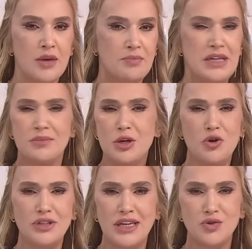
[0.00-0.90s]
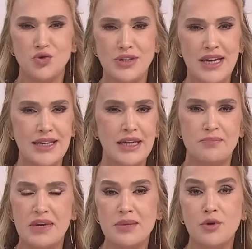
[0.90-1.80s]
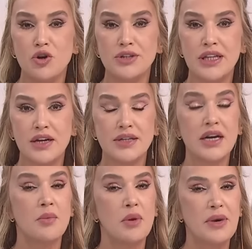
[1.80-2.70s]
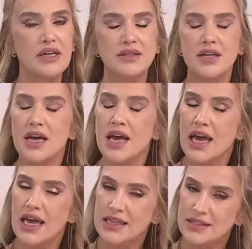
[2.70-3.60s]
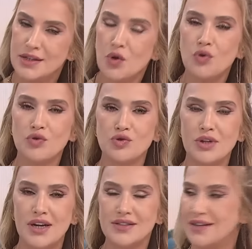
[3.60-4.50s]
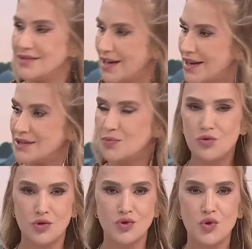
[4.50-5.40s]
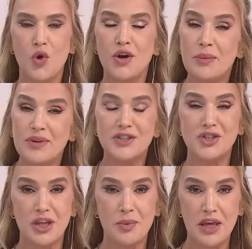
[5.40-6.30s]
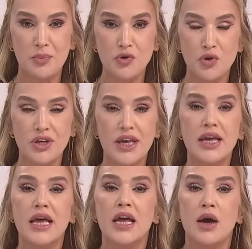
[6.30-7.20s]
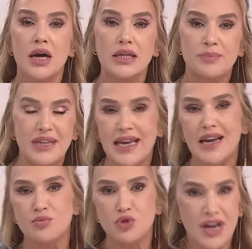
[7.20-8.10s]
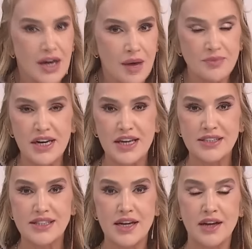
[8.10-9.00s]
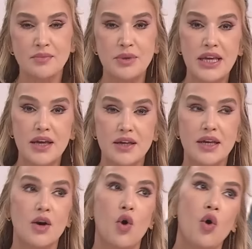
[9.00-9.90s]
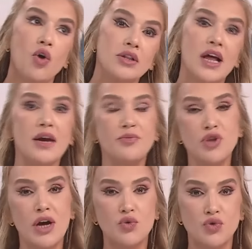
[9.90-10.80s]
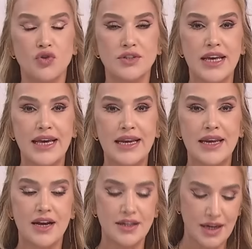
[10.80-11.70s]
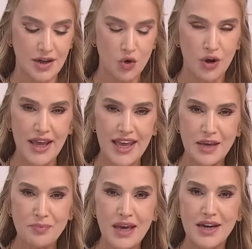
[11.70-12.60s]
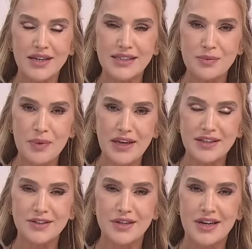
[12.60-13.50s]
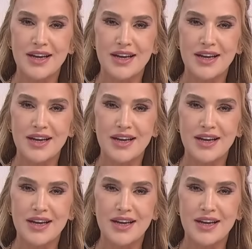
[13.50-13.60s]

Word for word: 1 milyon 750 1 milyon alanlar ama bakın eski oyunculardan Talat Bulut öyle bir açıklama yapıyor ki bir kere bu rakamlara isyan bir de onlar bu noktaya gelene kadar o ekmek arası peyniri